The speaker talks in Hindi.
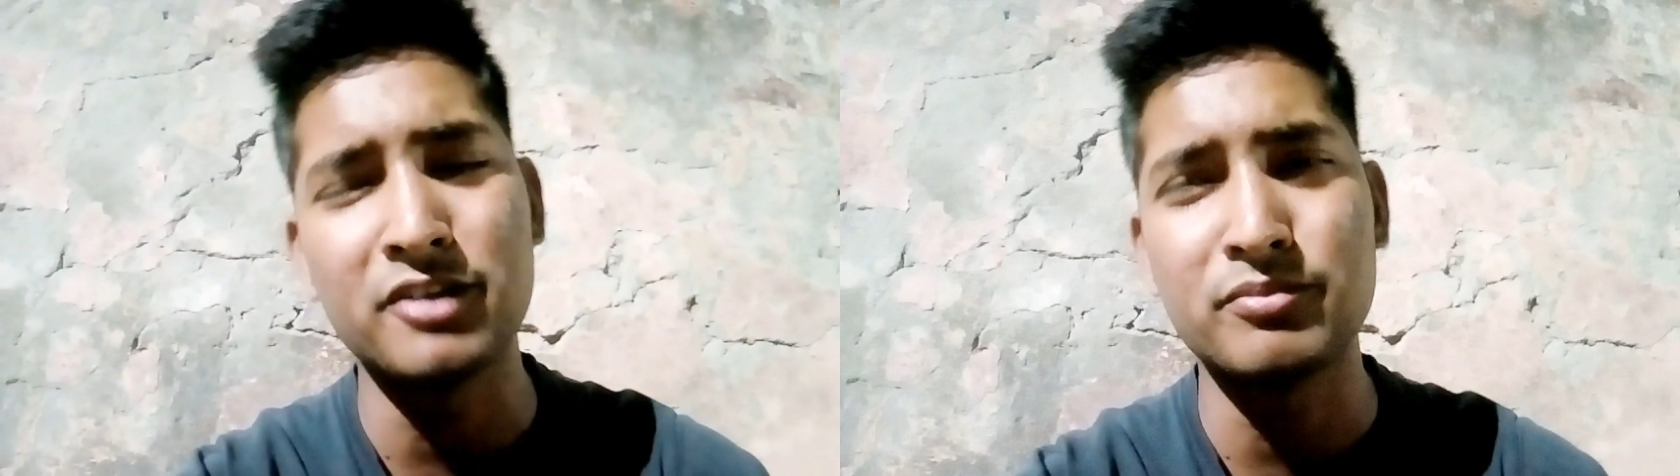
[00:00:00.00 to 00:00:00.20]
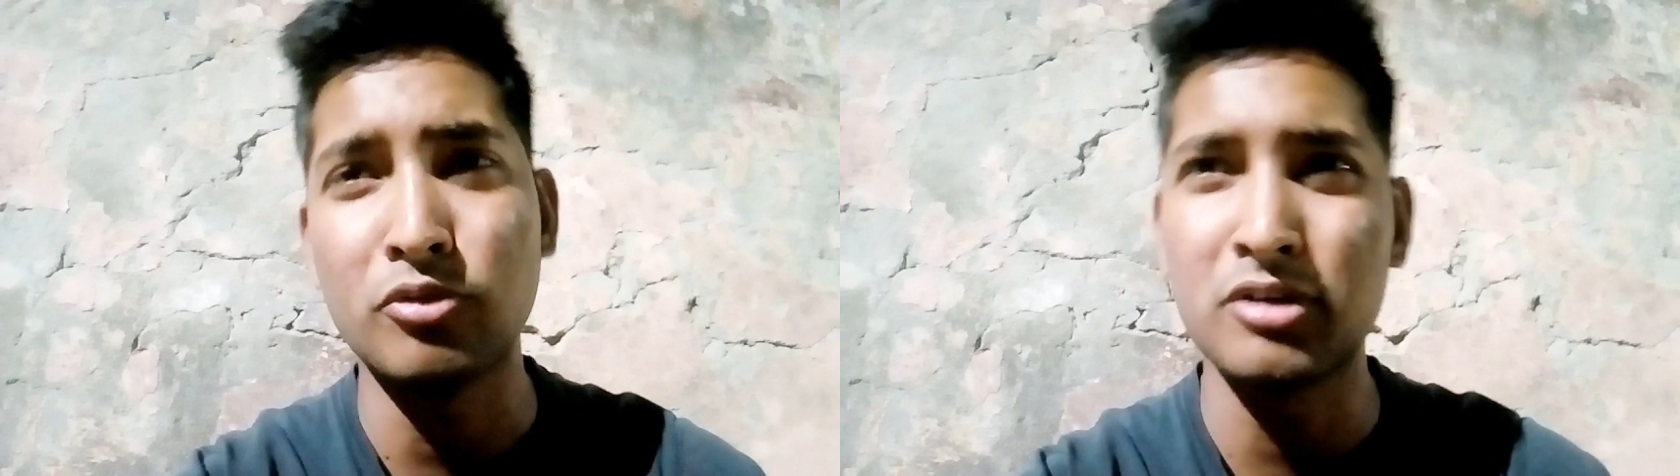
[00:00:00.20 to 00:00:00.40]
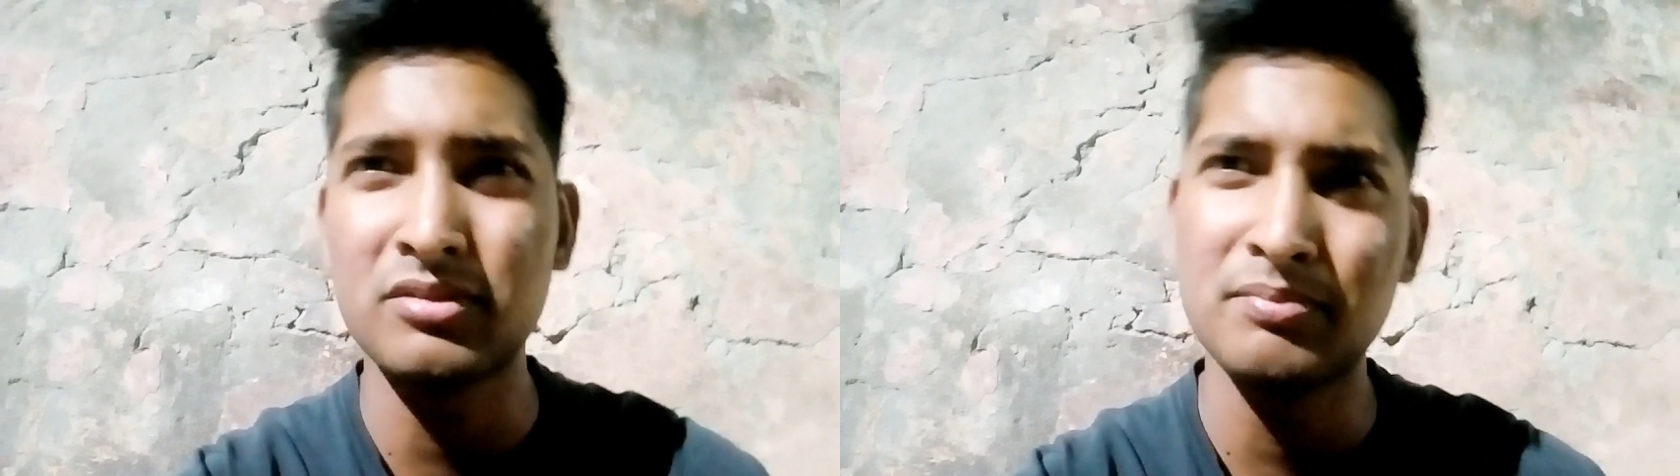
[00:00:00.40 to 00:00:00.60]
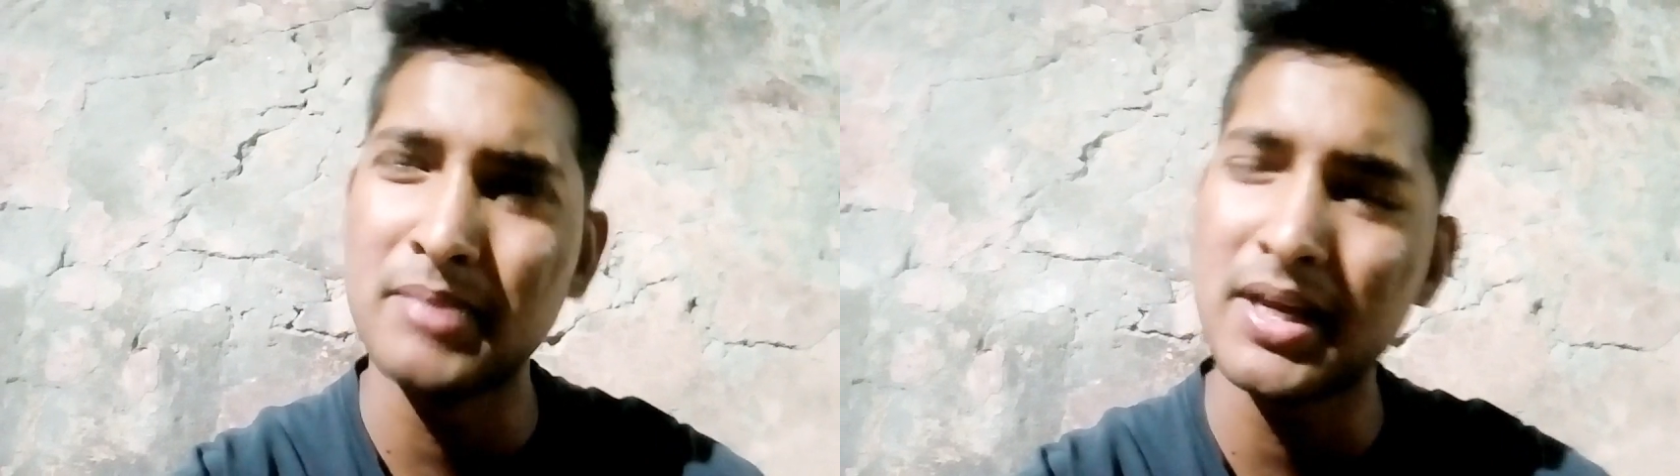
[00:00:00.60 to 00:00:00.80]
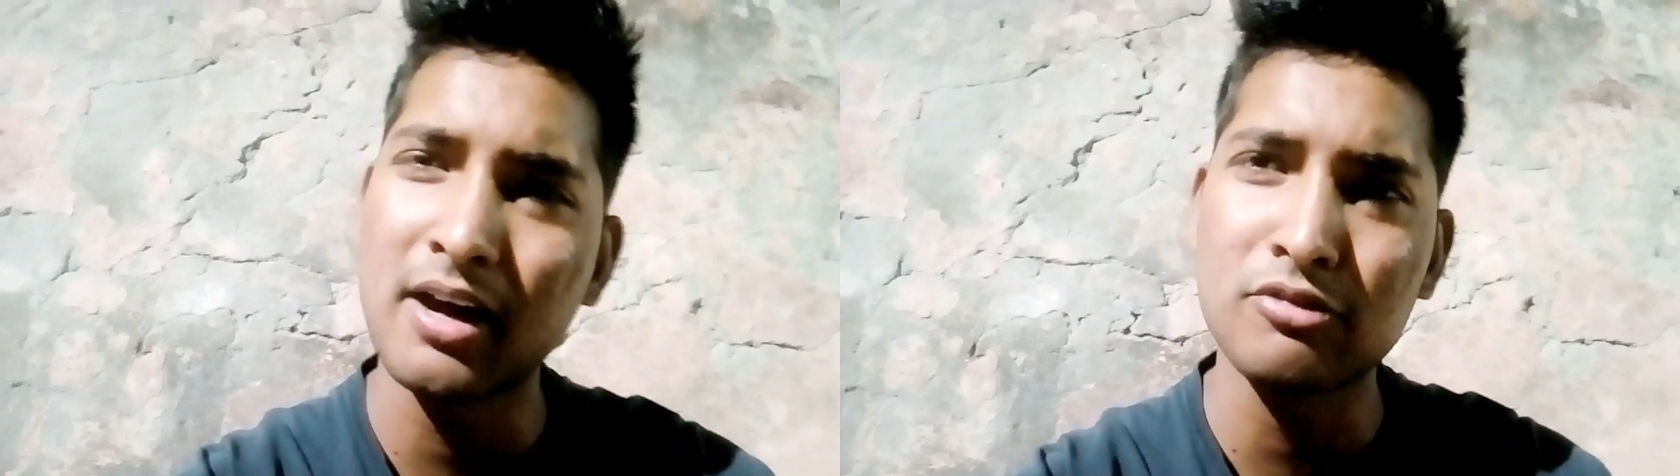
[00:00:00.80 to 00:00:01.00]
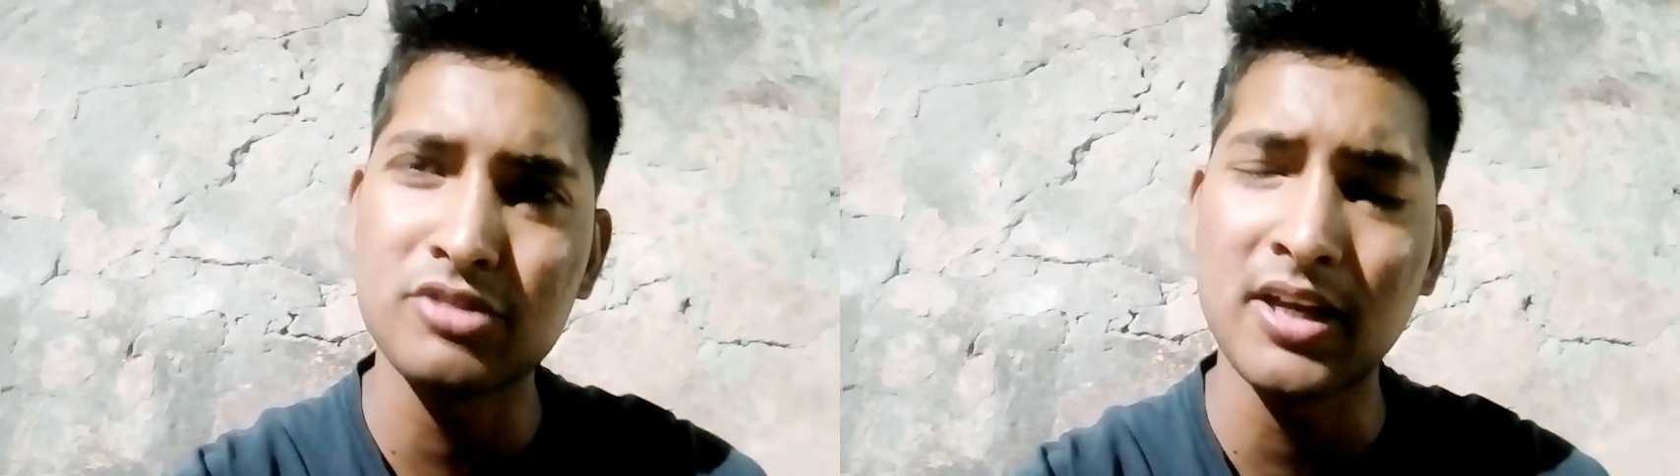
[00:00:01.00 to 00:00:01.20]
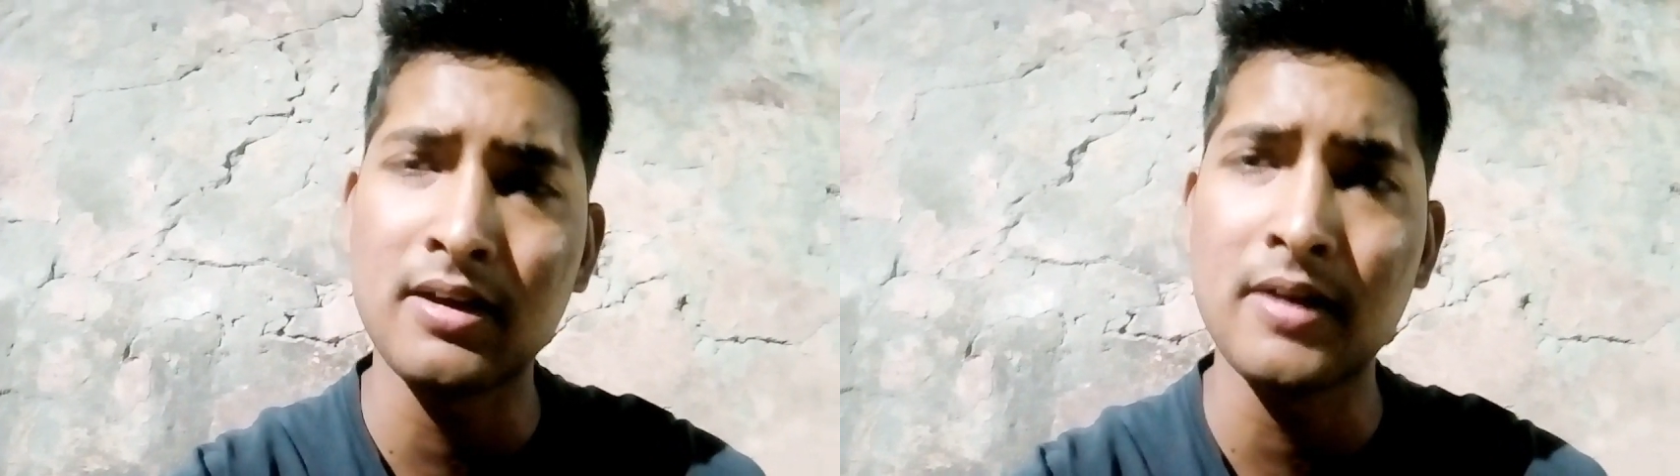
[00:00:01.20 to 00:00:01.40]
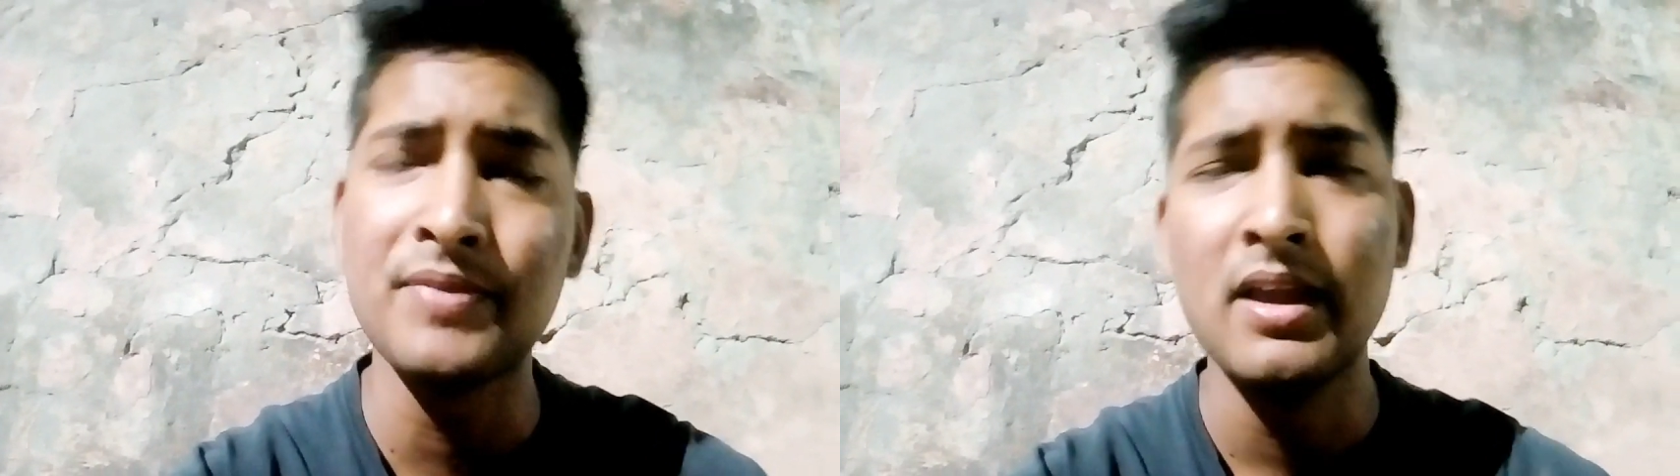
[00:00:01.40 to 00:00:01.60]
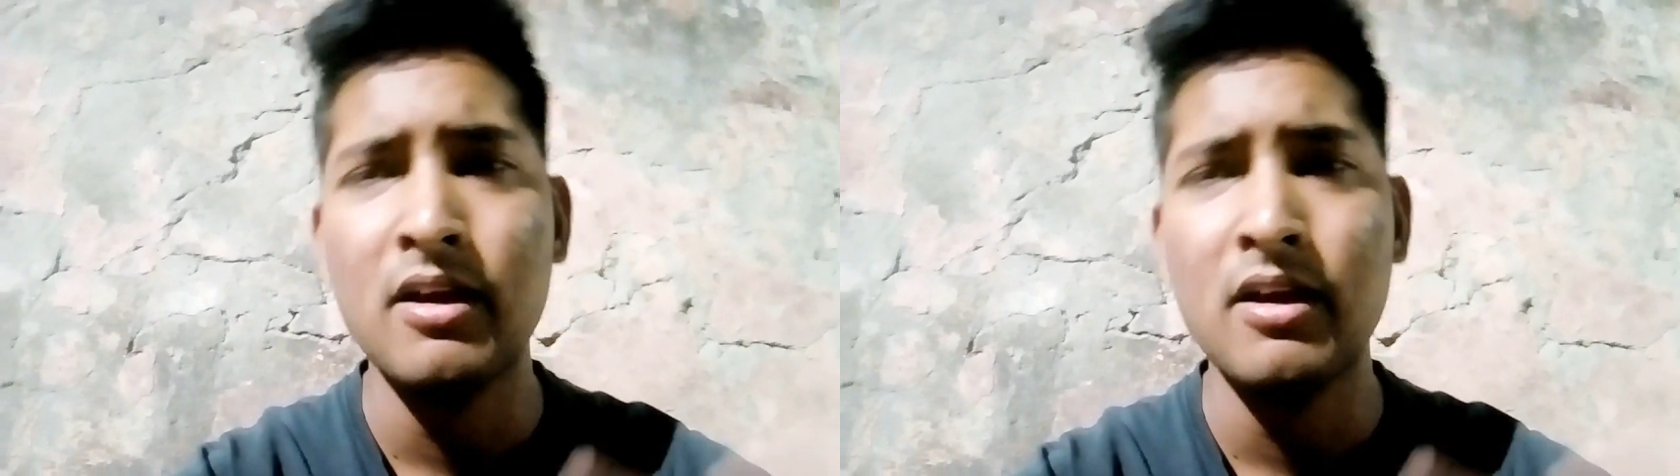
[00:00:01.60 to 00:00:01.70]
पासपोर्ट बेकार हो जाएगा